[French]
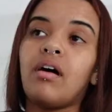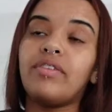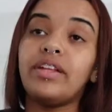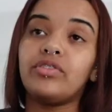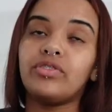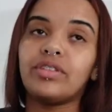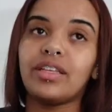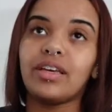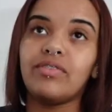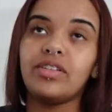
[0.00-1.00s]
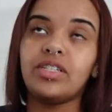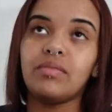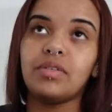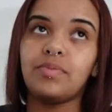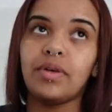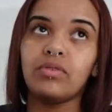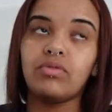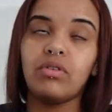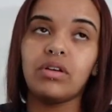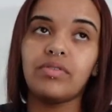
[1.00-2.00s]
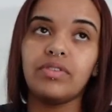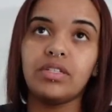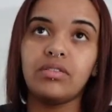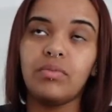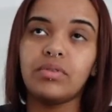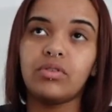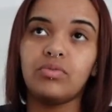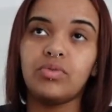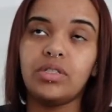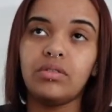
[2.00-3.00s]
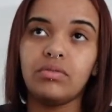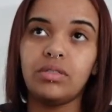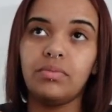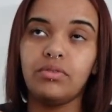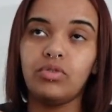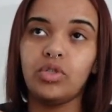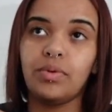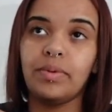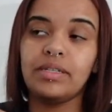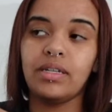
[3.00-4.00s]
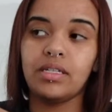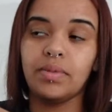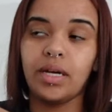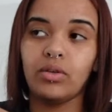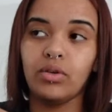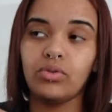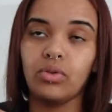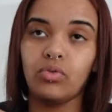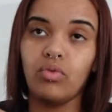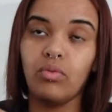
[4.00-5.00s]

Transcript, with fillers: fait, là je suis en train de réfléchir, mais je perds du temps en réfléchissant parce que je me dis en 10 minutes je peux passer l'aspirateur sur tout le